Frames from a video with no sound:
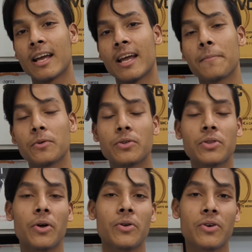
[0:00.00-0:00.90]
এই পর্যন্ত
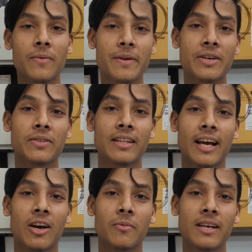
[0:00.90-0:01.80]
অন্য কোনো ভিডিওতে
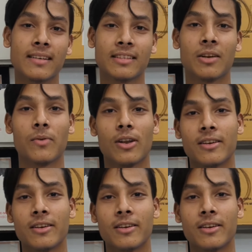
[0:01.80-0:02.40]
দেখা হবে আসসালামু